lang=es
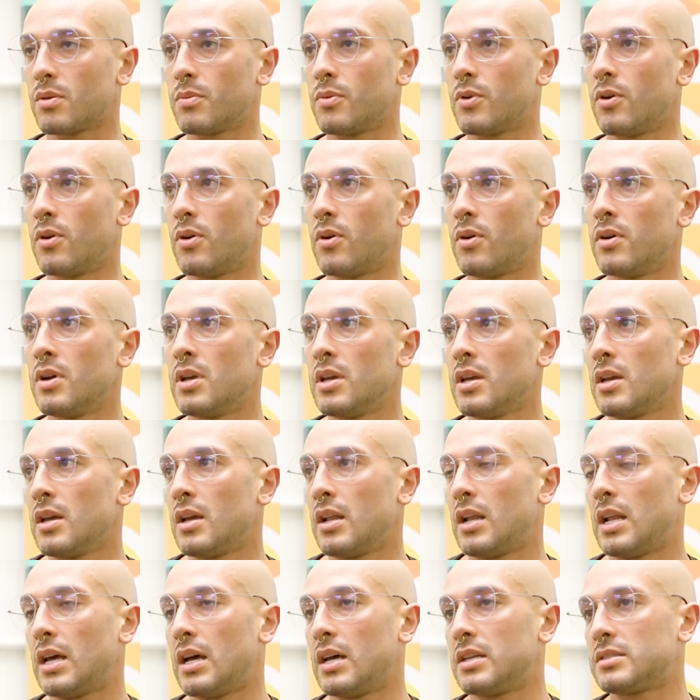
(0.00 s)
como
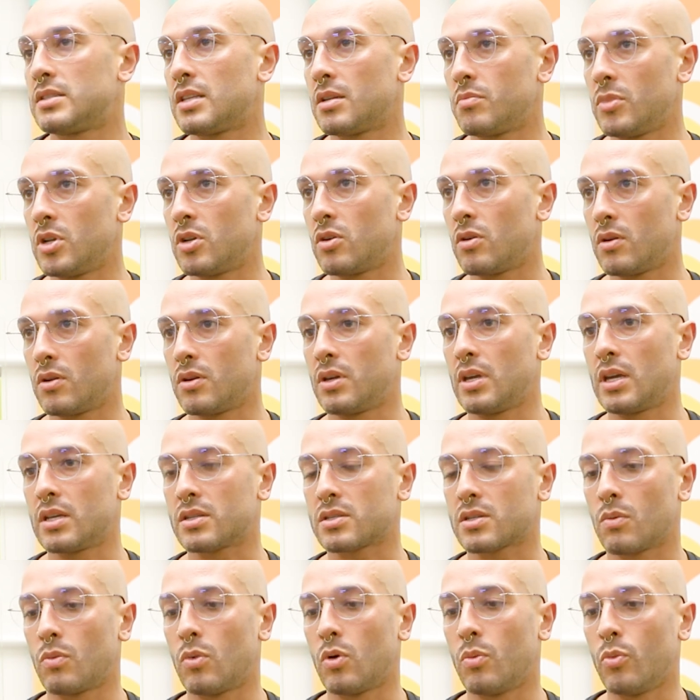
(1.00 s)
las
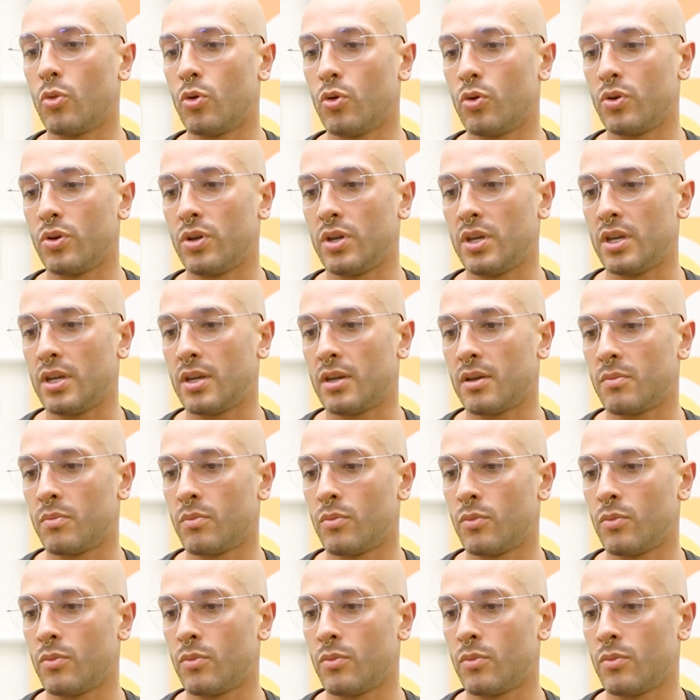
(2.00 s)
terminologías como muy,